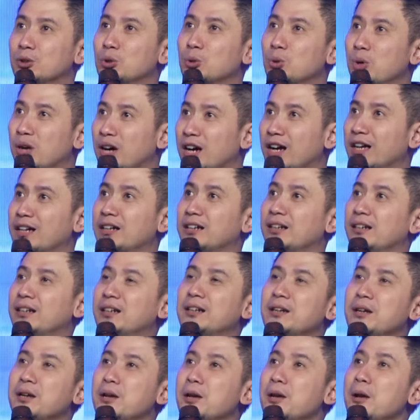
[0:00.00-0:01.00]
Tuhan,
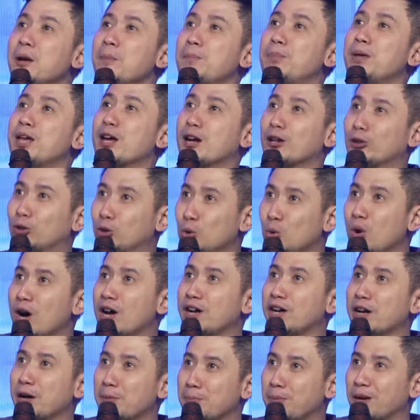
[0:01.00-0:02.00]
biar
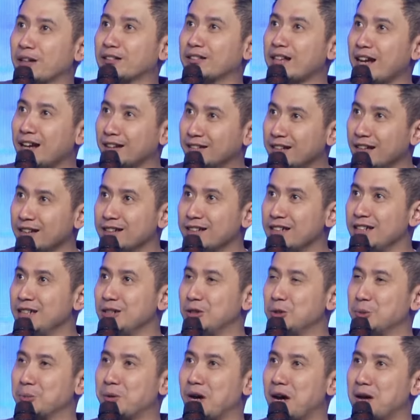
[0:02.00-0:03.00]
Tuhan yang bertahta
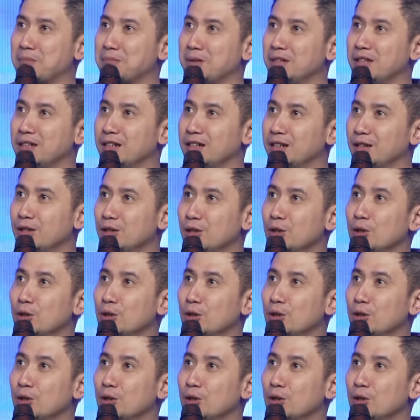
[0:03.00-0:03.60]
di hidup kami.